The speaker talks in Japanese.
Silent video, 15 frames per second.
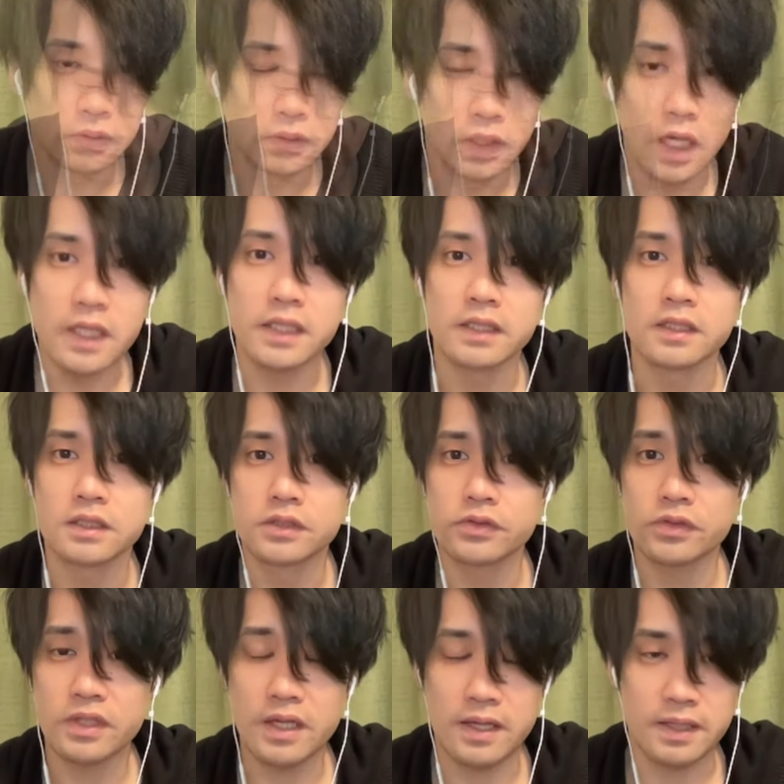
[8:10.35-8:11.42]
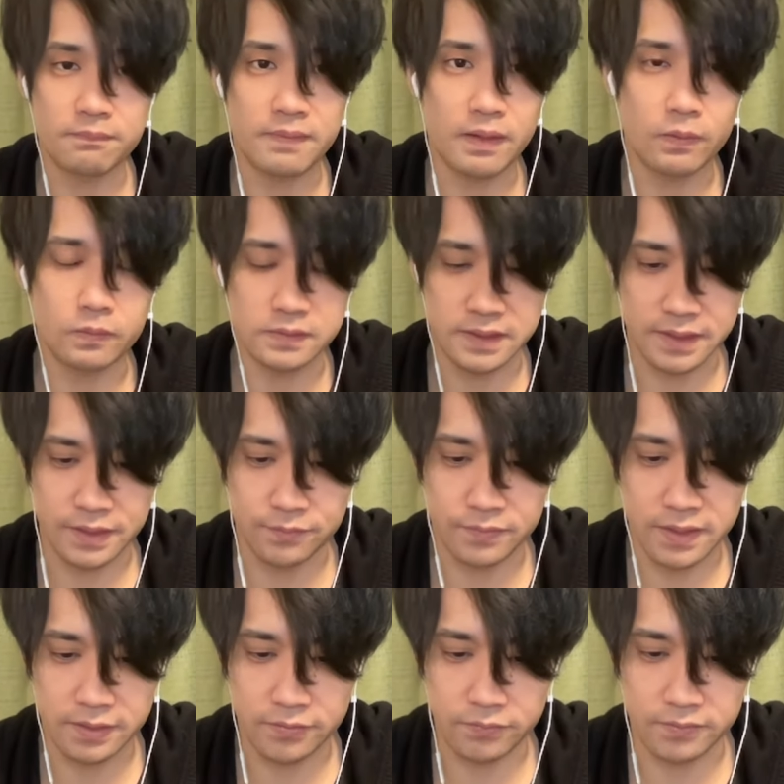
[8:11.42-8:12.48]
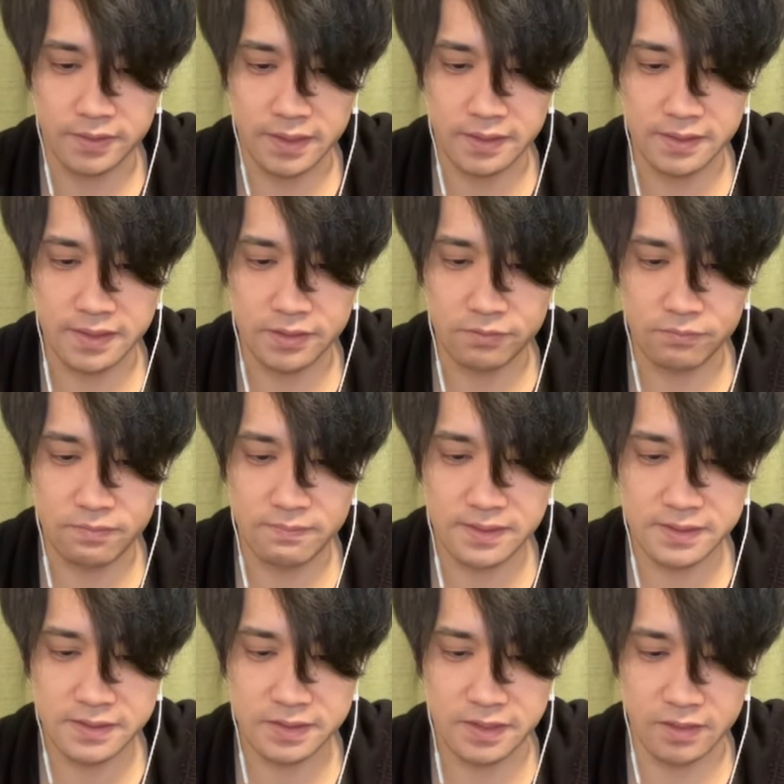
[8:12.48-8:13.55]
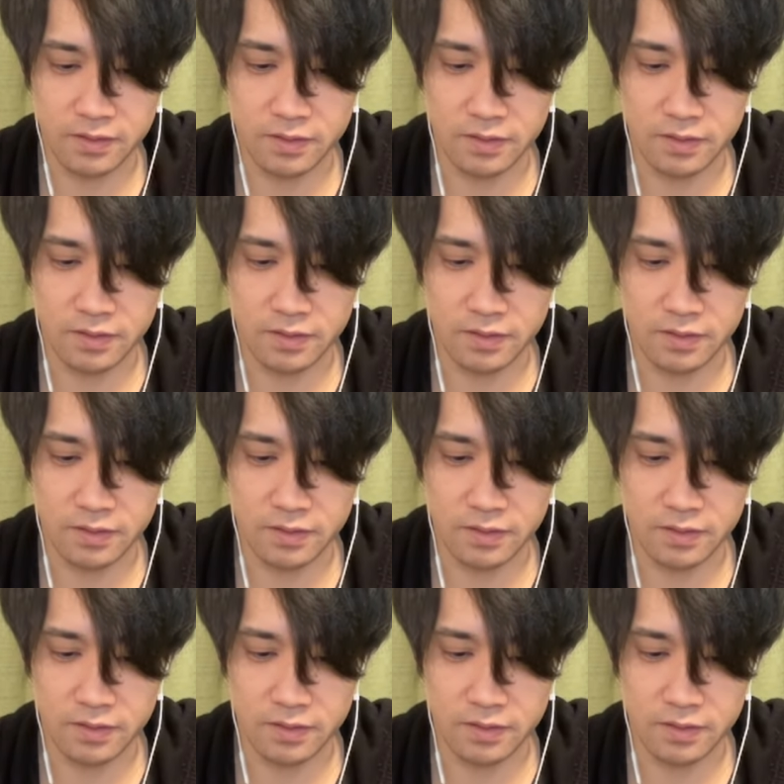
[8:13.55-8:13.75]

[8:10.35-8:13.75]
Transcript: はい、それでは魔法石受け取っていきたいと思います。